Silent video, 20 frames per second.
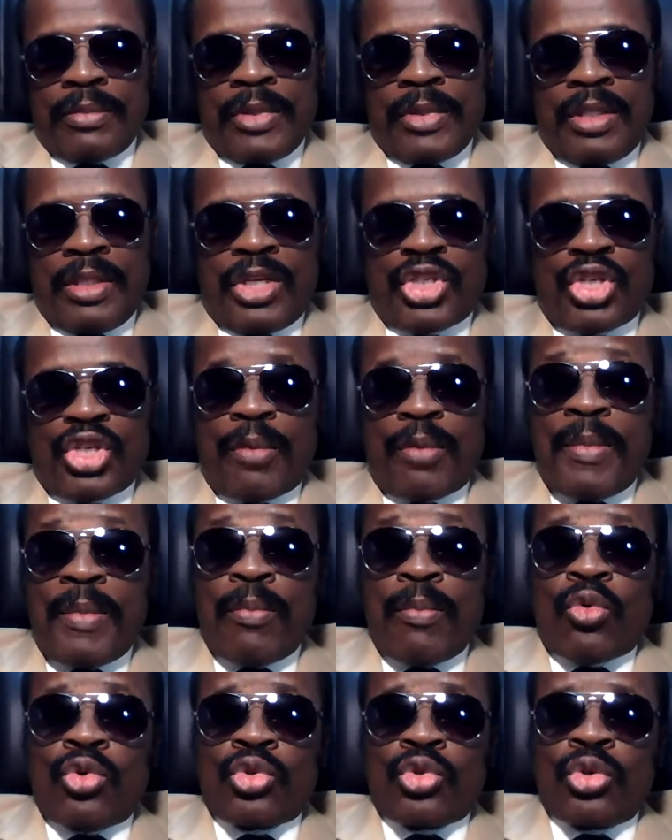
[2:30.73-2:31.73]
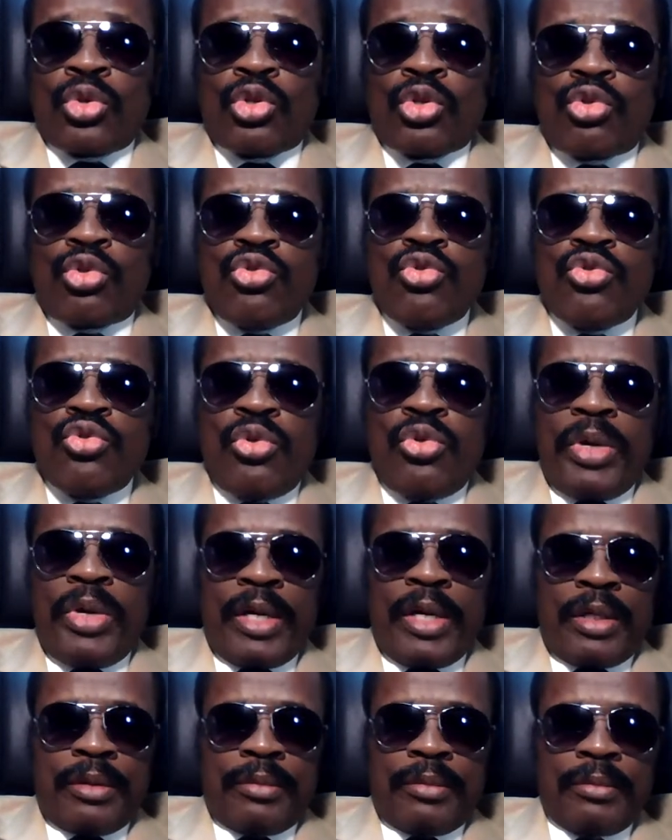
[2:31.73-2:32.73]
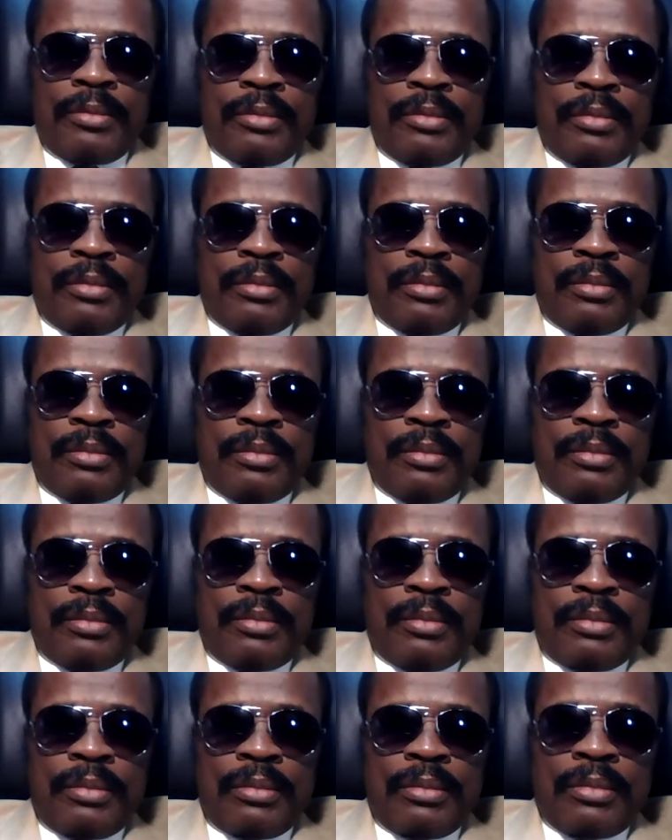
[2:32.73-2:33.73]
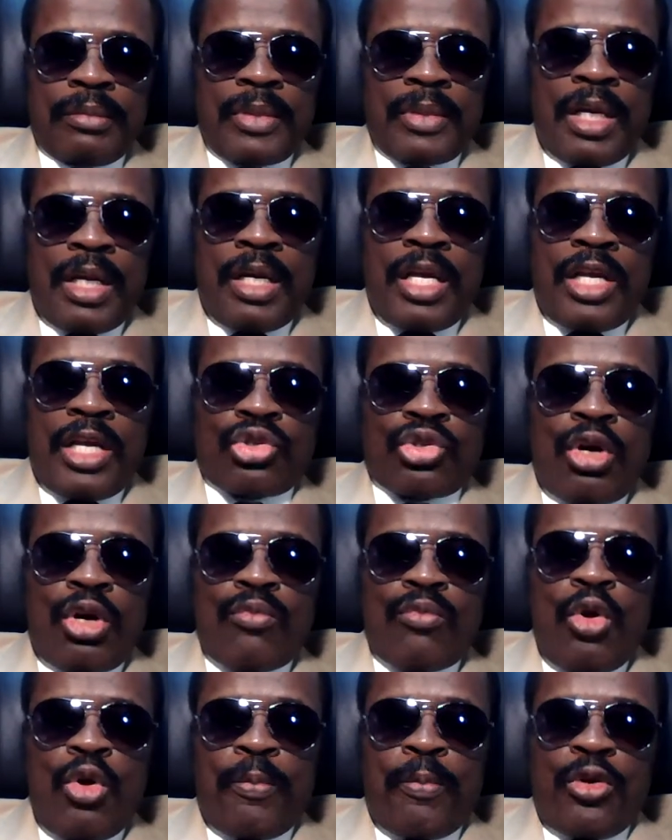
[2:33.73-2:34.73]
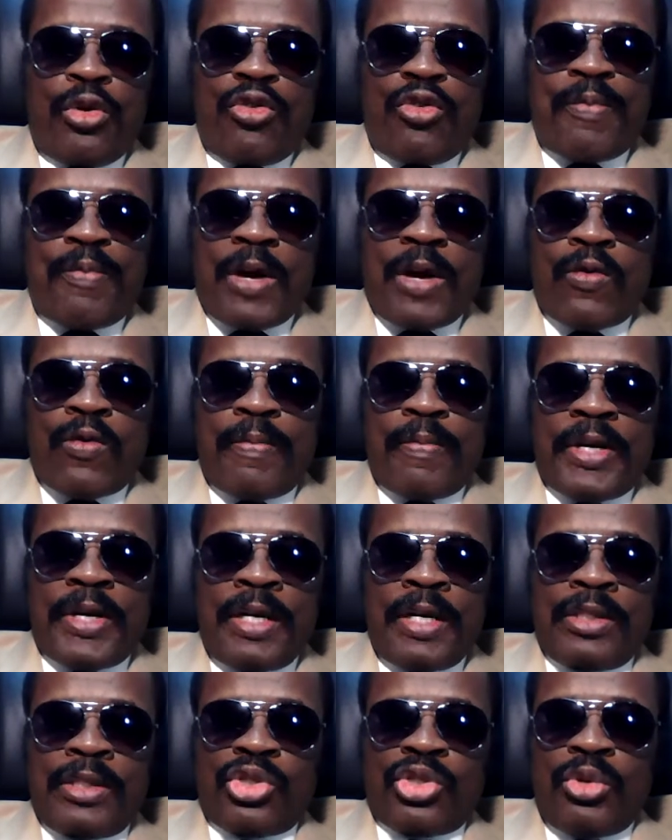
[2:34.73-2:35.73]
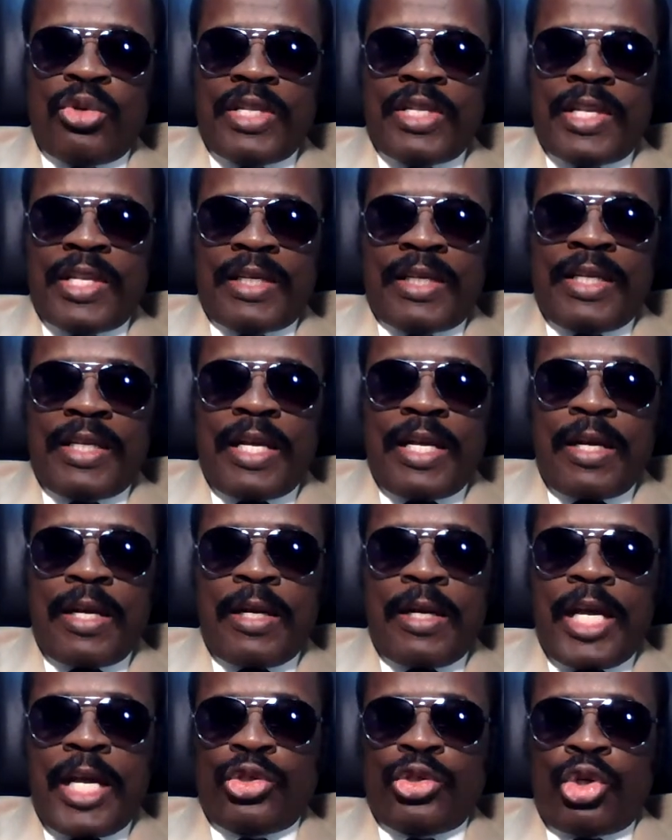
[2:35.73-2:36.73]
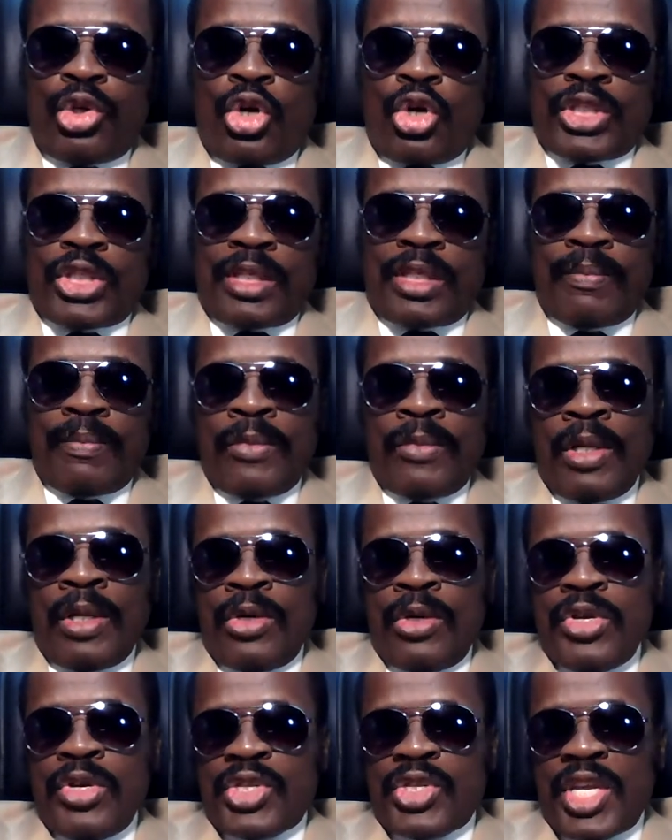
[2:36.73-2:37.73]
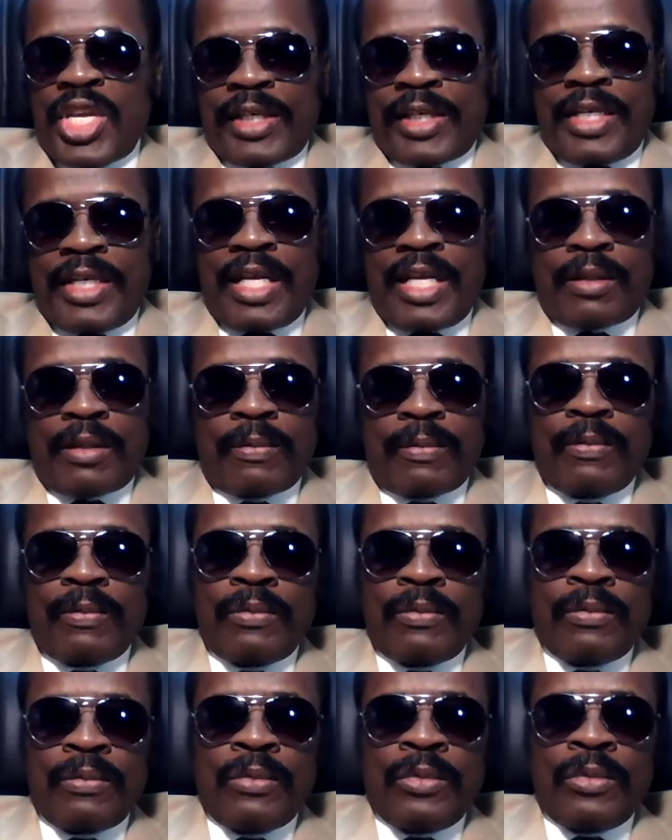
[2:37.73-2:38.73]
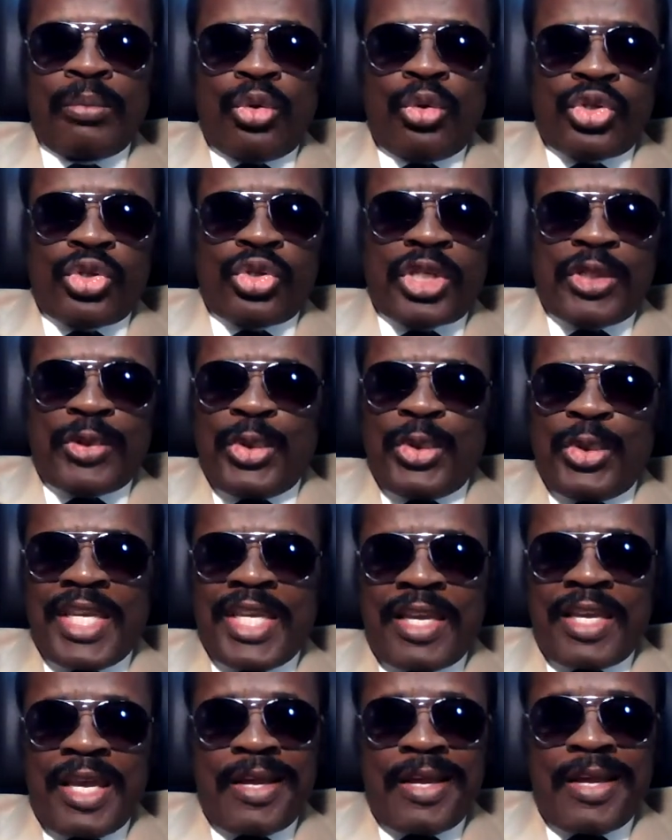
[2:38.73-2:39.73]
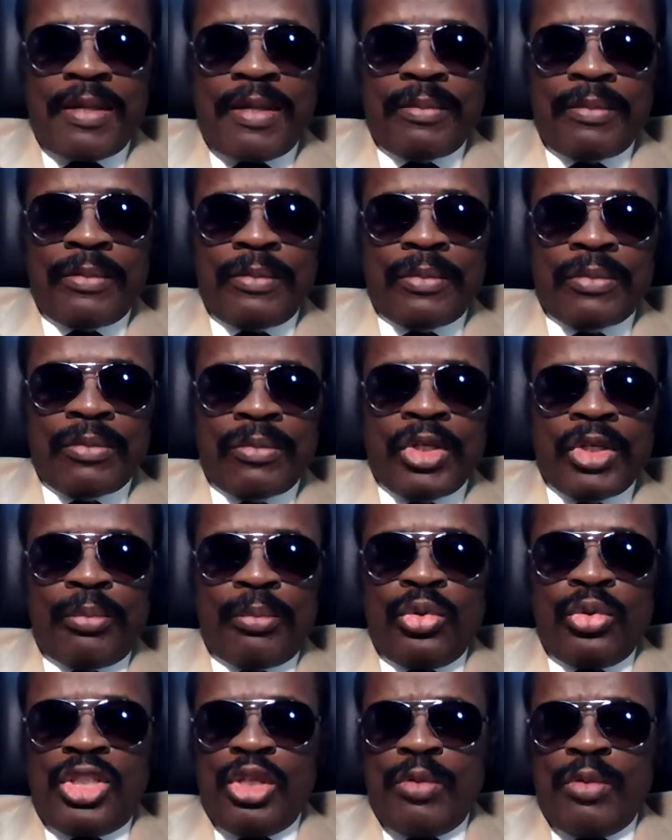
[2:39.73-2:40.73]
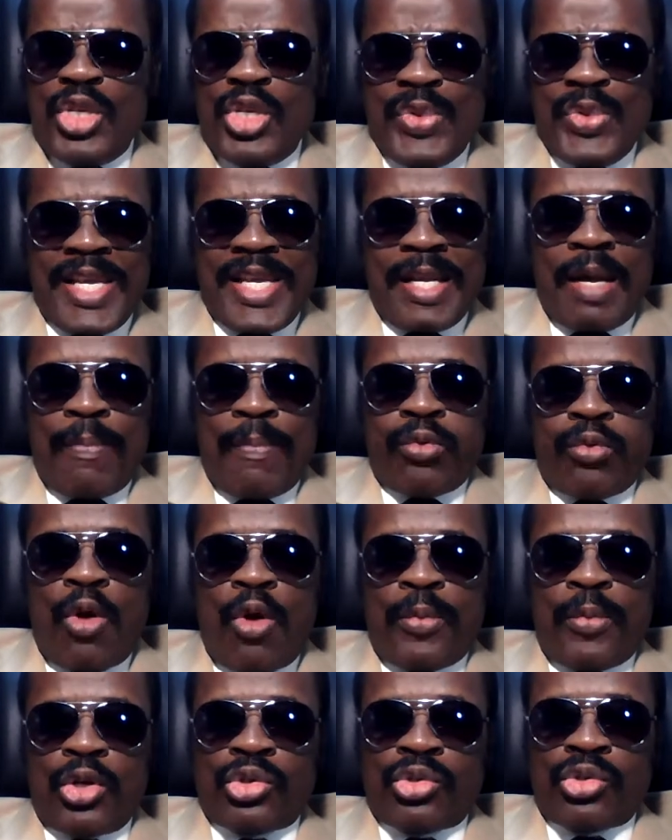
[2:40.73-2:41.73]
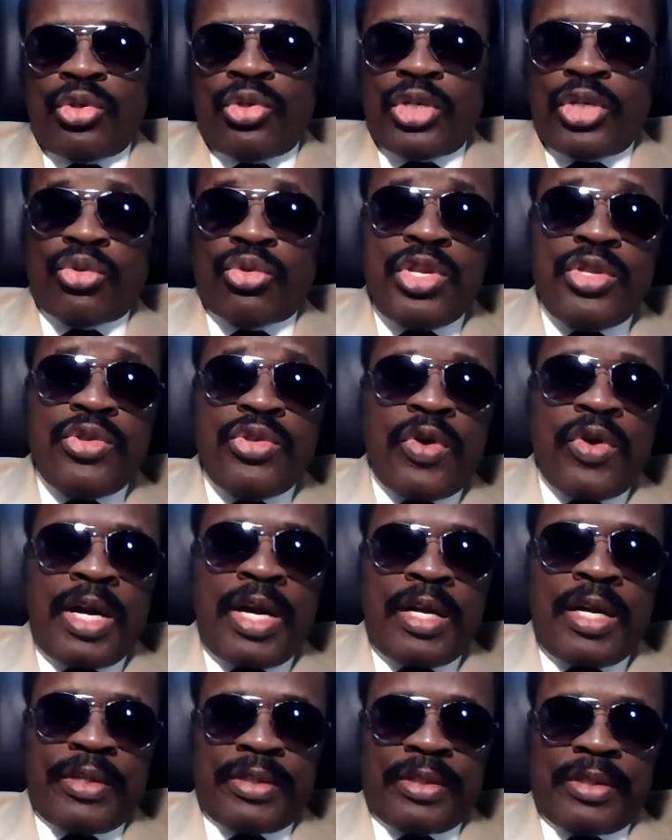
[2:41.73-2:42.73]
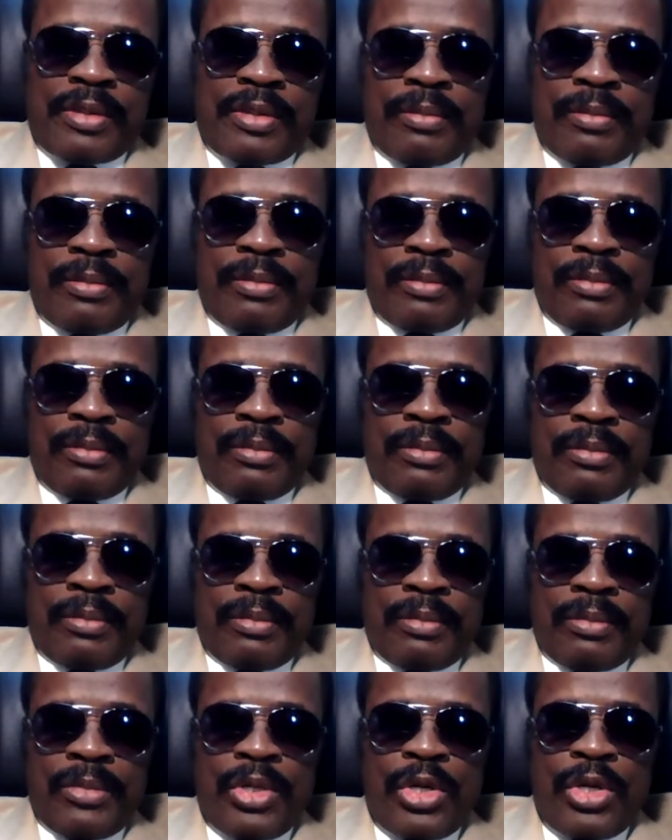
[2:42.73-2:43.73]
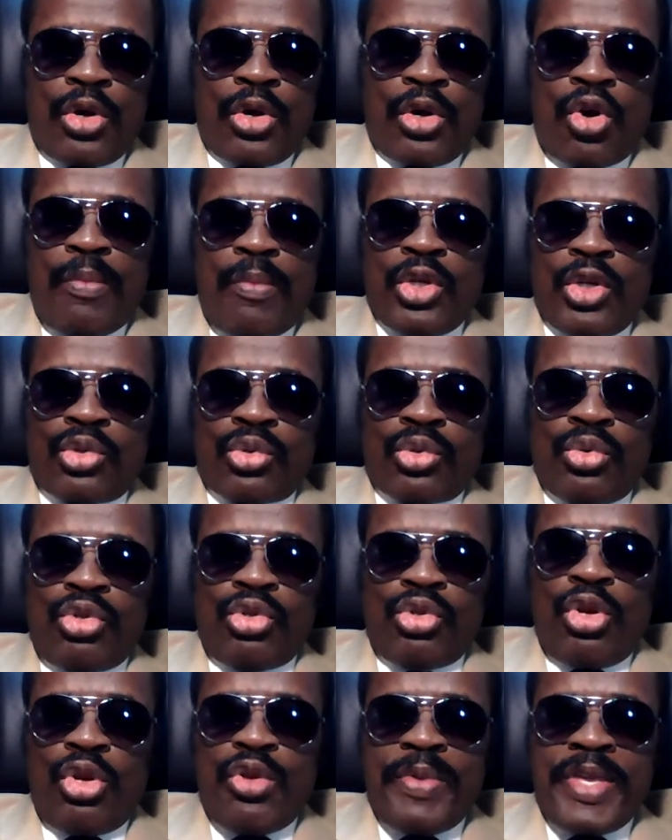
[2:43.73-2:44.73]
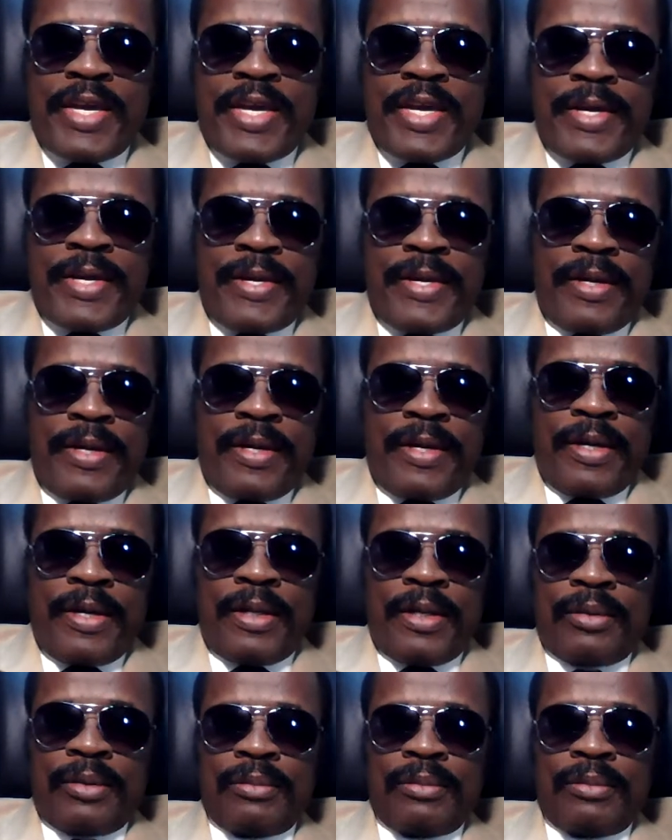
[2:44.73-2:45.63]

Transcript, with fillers: Dans cette même conjoncture, les hommes ne peuvent pas comprendre si l'éternel les dots d'Internet pour s'éduquer, pour diminuer la proportion de son ignorance et comme une source de lumière.